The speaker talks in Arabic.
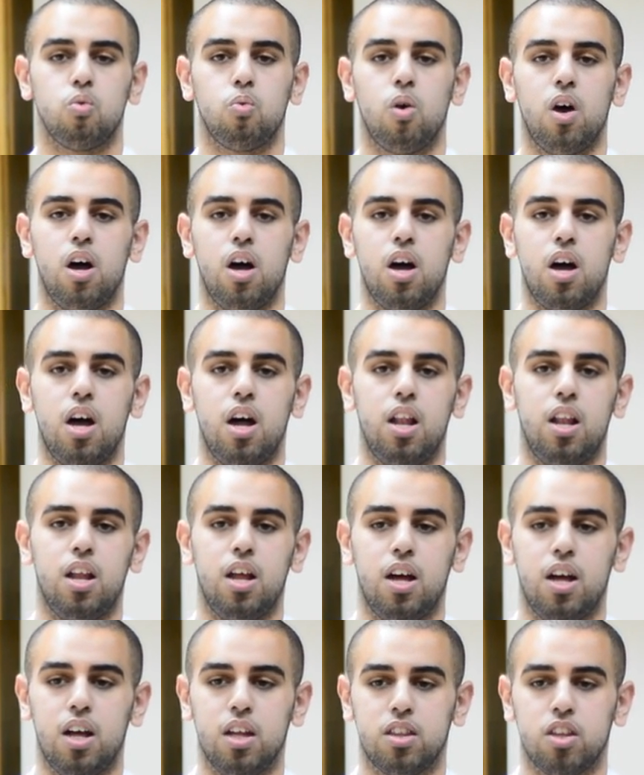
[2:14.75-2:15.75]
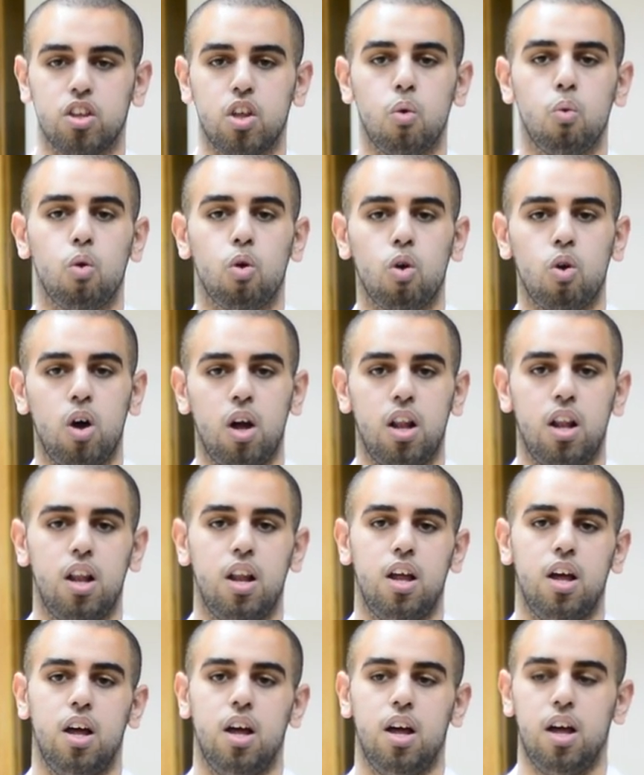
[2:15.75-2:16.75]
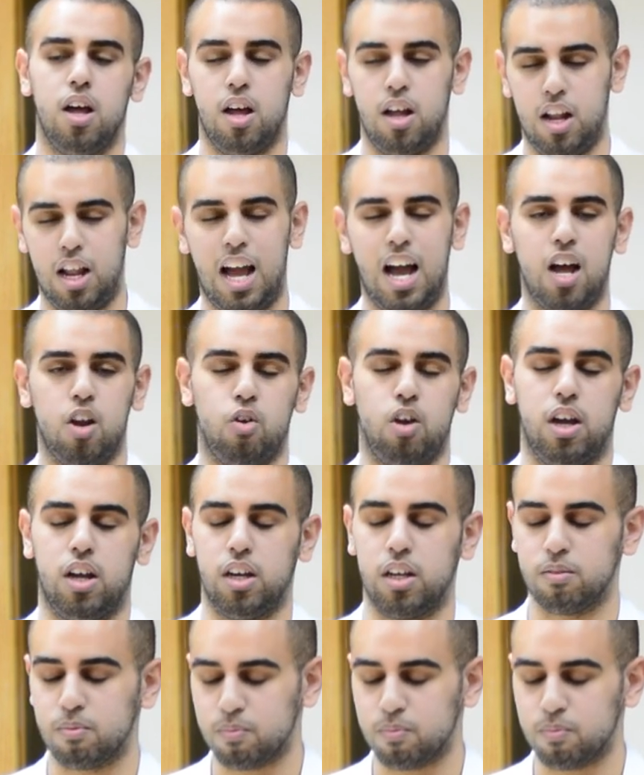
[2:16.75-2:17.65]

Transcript: وتطوره الحالي يعني